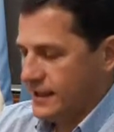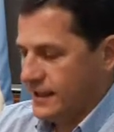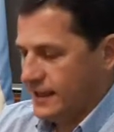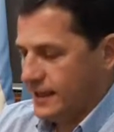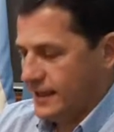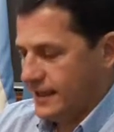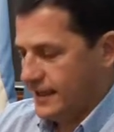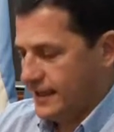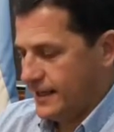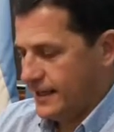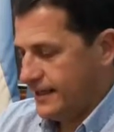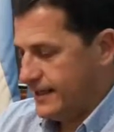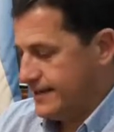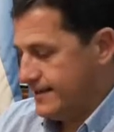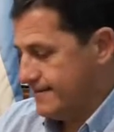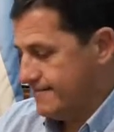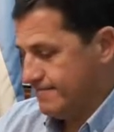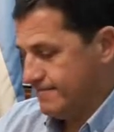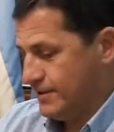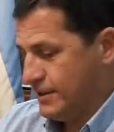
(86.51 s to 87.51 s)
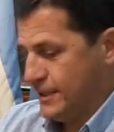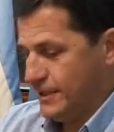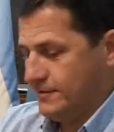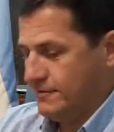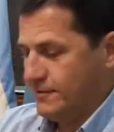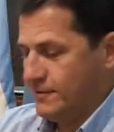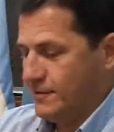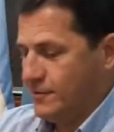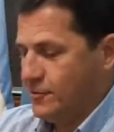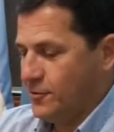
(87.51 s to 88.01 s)
Eh,
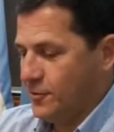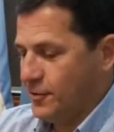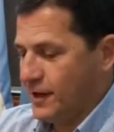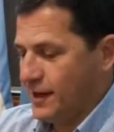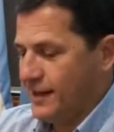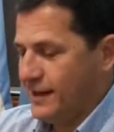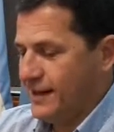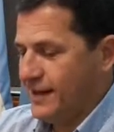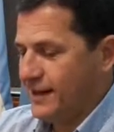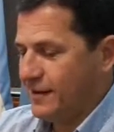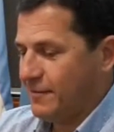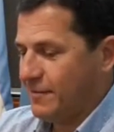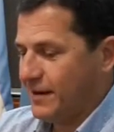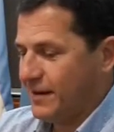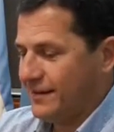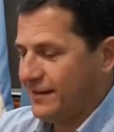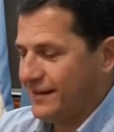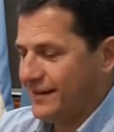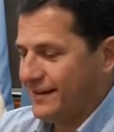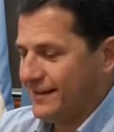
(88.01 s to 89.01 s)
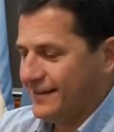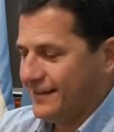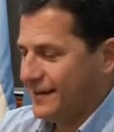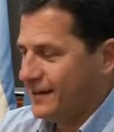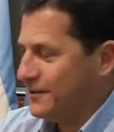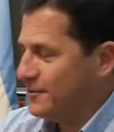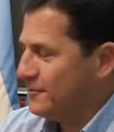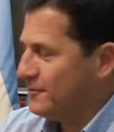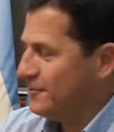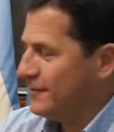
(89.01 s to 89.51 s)
sí, uno cada día que pasa
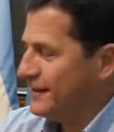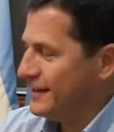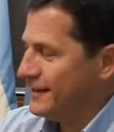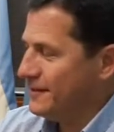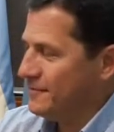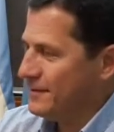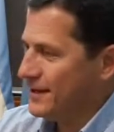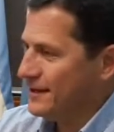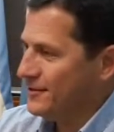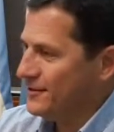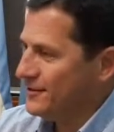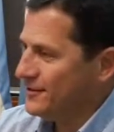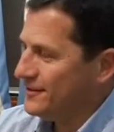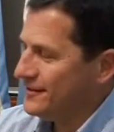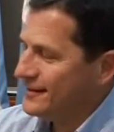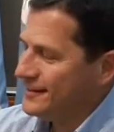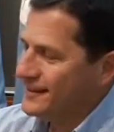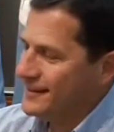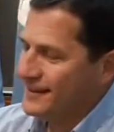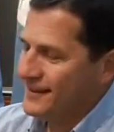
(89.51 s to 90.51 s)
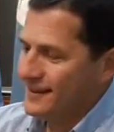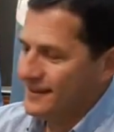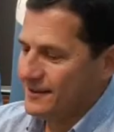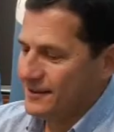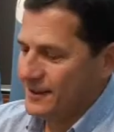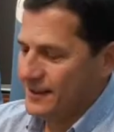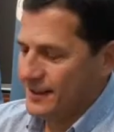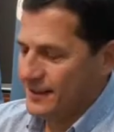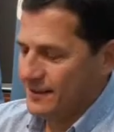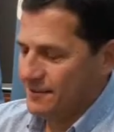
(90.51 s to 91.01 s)
es un día menos,
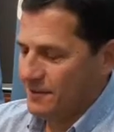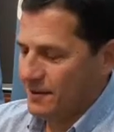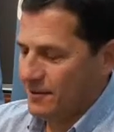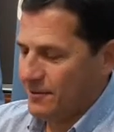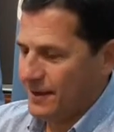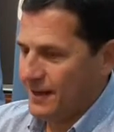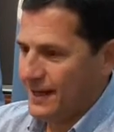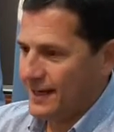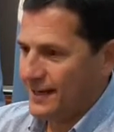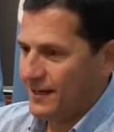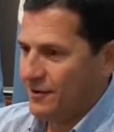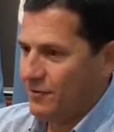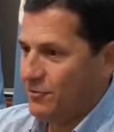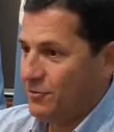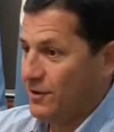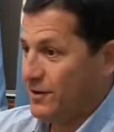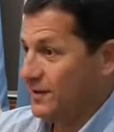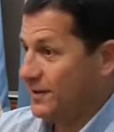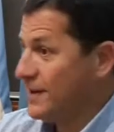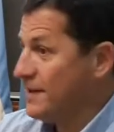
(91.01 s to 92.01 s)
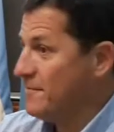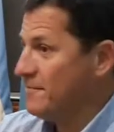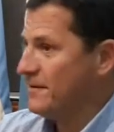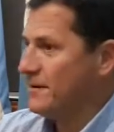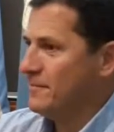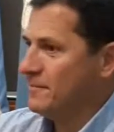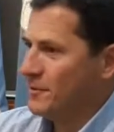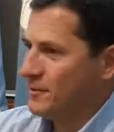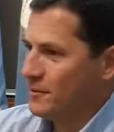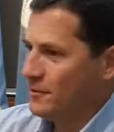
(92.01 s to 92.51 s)
y más vale que lo fue
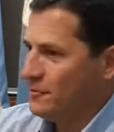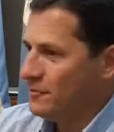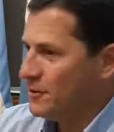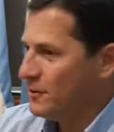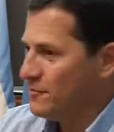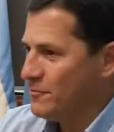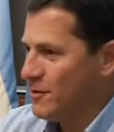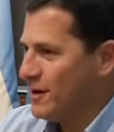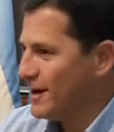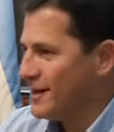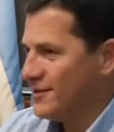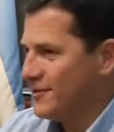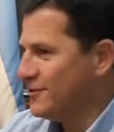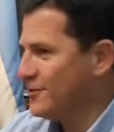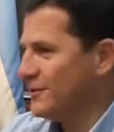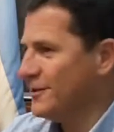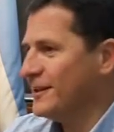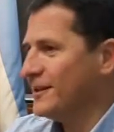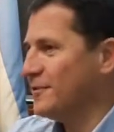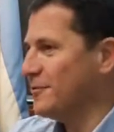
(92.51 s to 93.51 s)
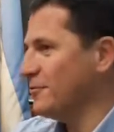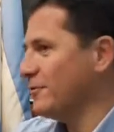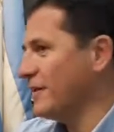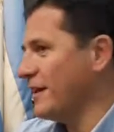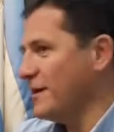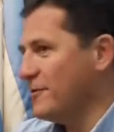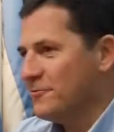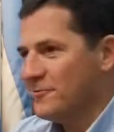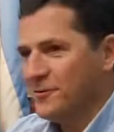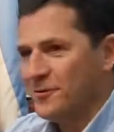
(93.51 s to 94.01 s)
siempre, pero el último año de tu
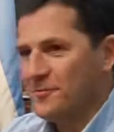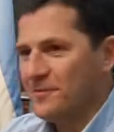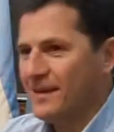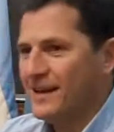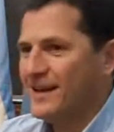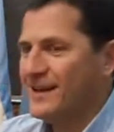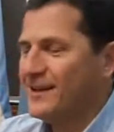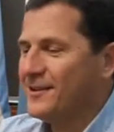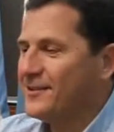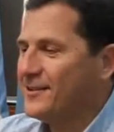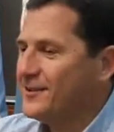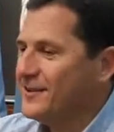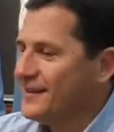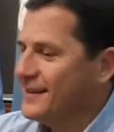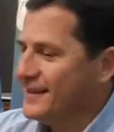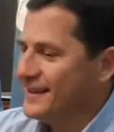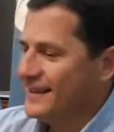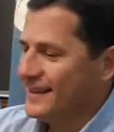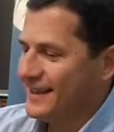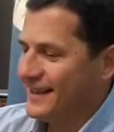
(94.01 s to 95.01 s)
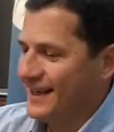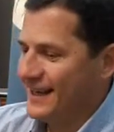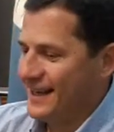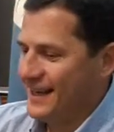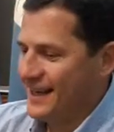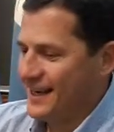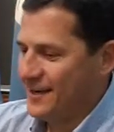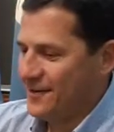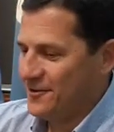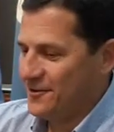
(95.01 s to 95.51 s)
segundo periodo
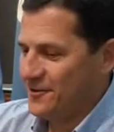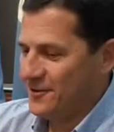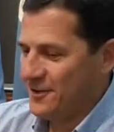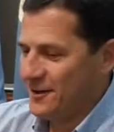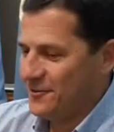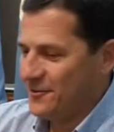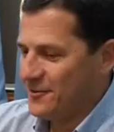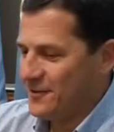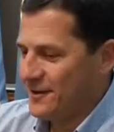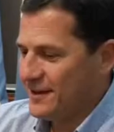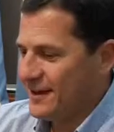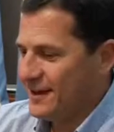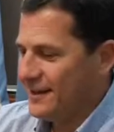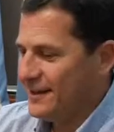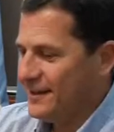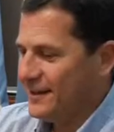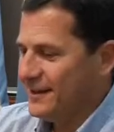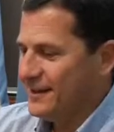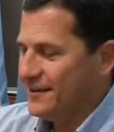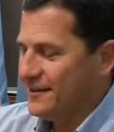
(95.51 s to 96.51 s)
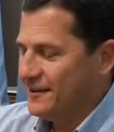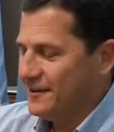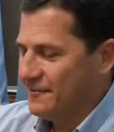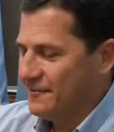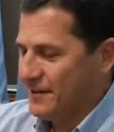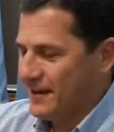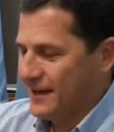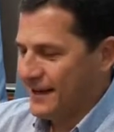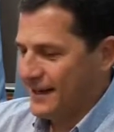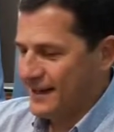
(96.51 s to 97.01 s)
es el año donde uno ya
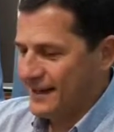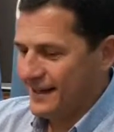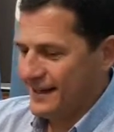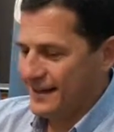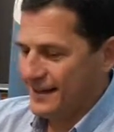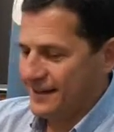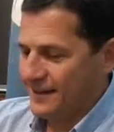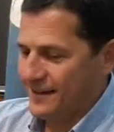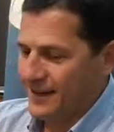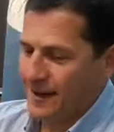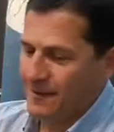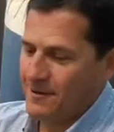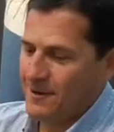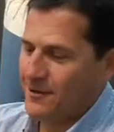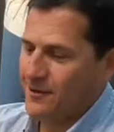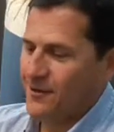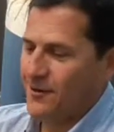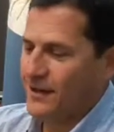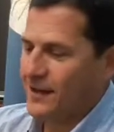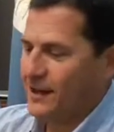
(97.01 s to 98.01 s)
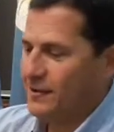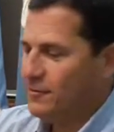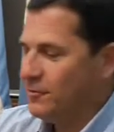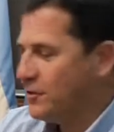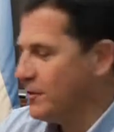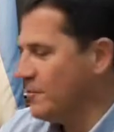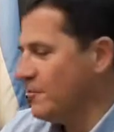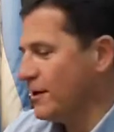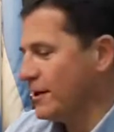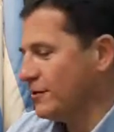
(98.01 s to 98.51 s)
va sabiendo de que el
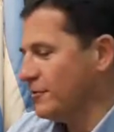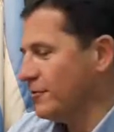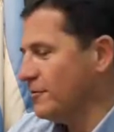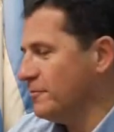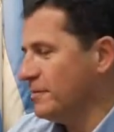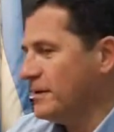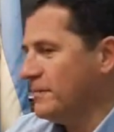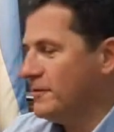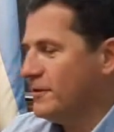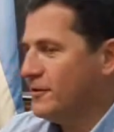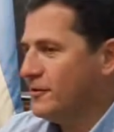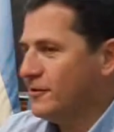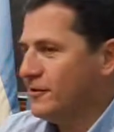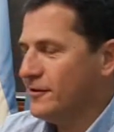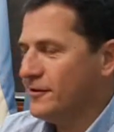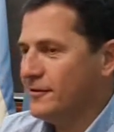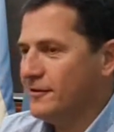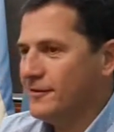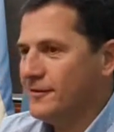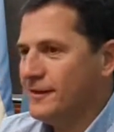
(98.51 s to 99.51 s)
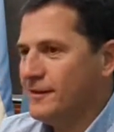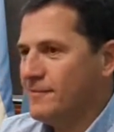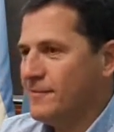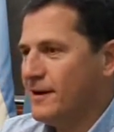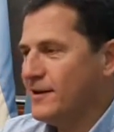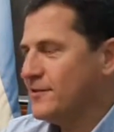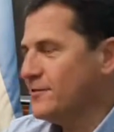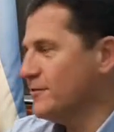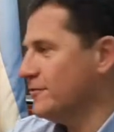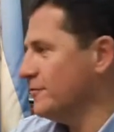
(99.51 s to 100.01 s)
último acto, el primero de
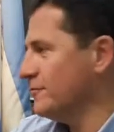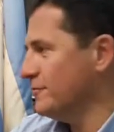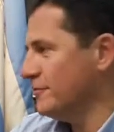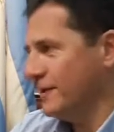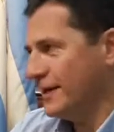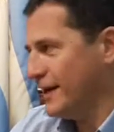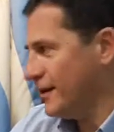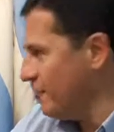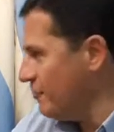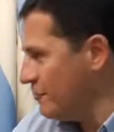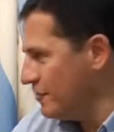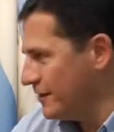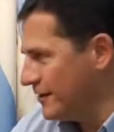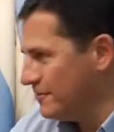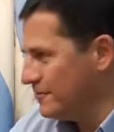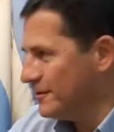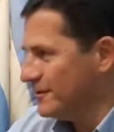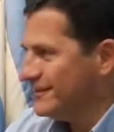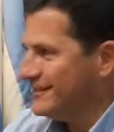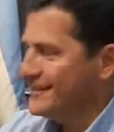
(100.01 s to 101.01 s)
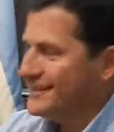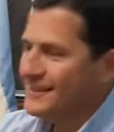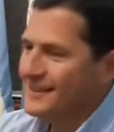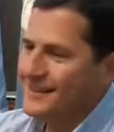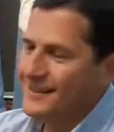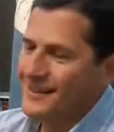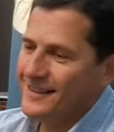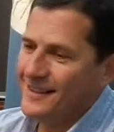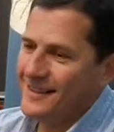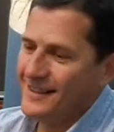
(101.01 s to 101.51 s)
mayo, es el último,
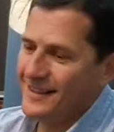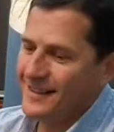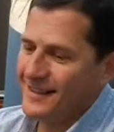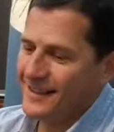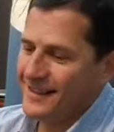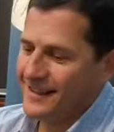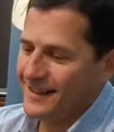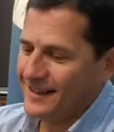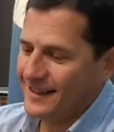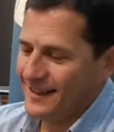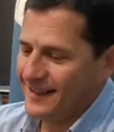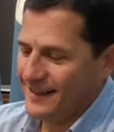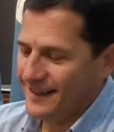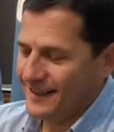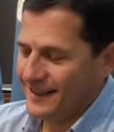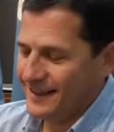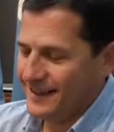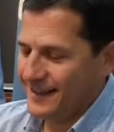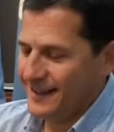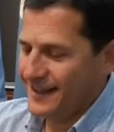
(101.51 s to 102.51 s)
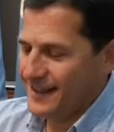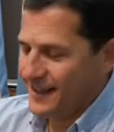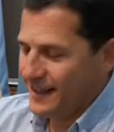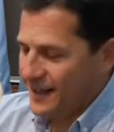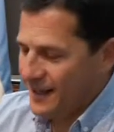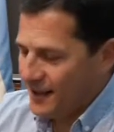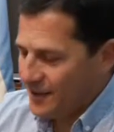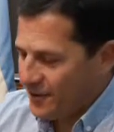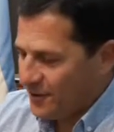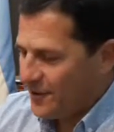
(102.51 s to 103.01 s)
eh, el
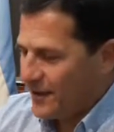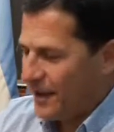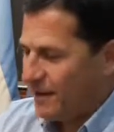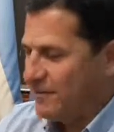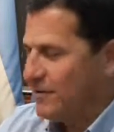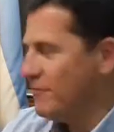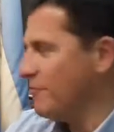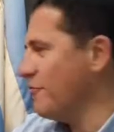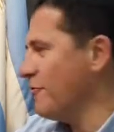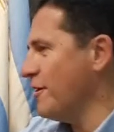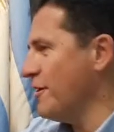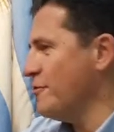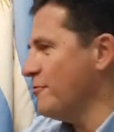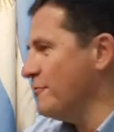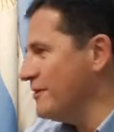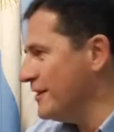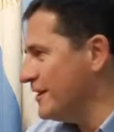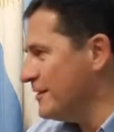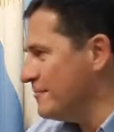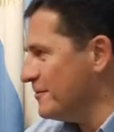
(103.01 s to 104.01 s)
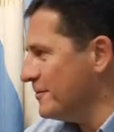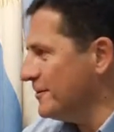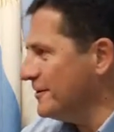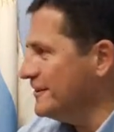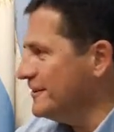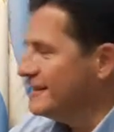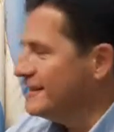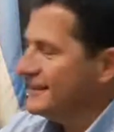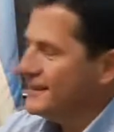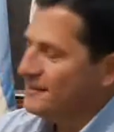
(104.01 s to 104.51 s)
del 2 de abril fue el
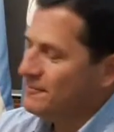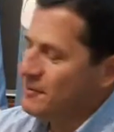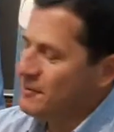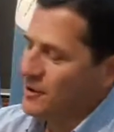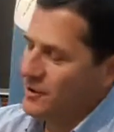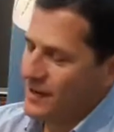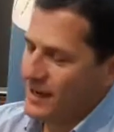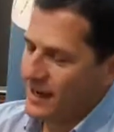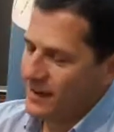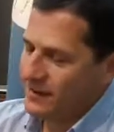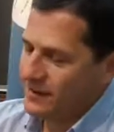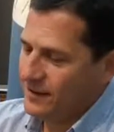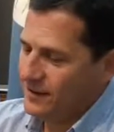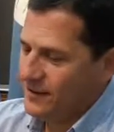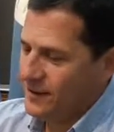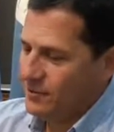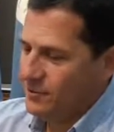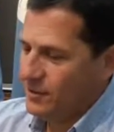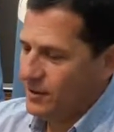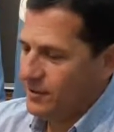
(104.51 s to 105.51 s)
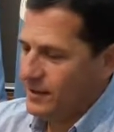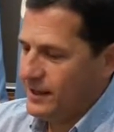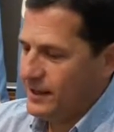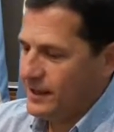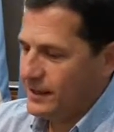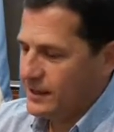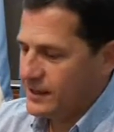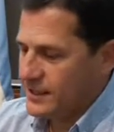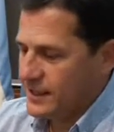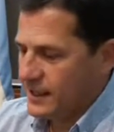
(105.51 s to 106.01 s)
último, bueno, ya así
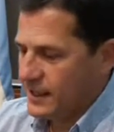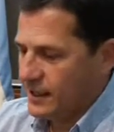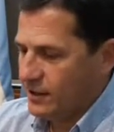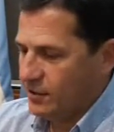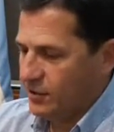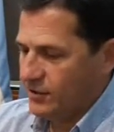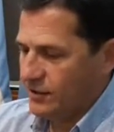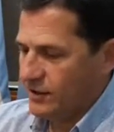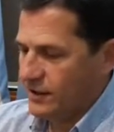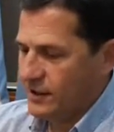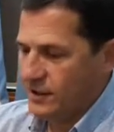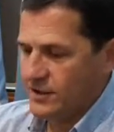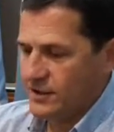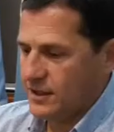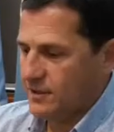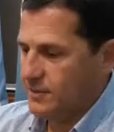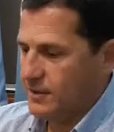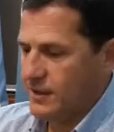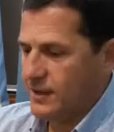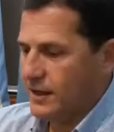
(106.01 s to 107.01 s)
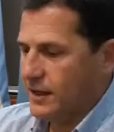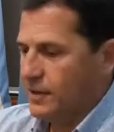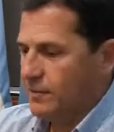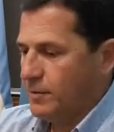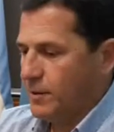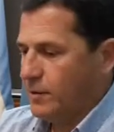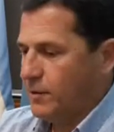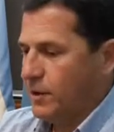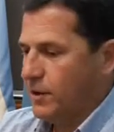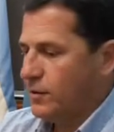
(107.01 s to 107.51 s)
seguramente hasta llegar al 12 de diciembre.
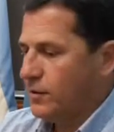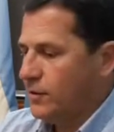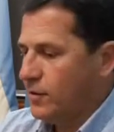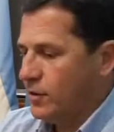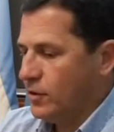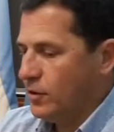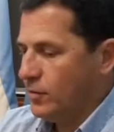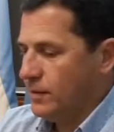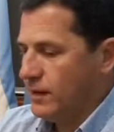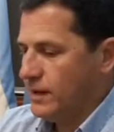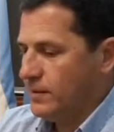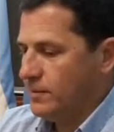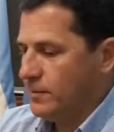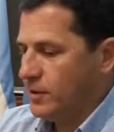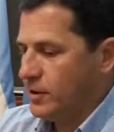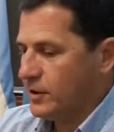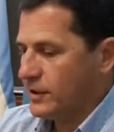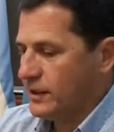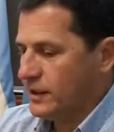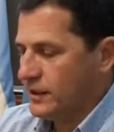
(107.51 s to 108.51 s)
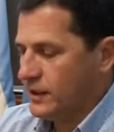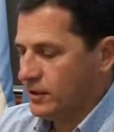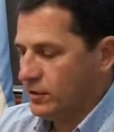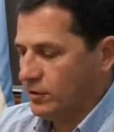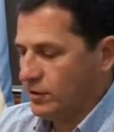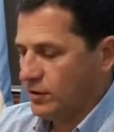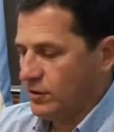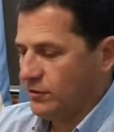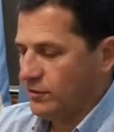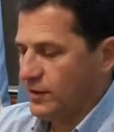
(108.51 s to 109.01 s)
Pero bueno, lo más importante
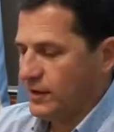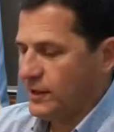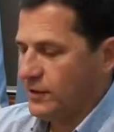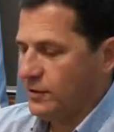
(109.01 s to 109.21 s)
en todo esto,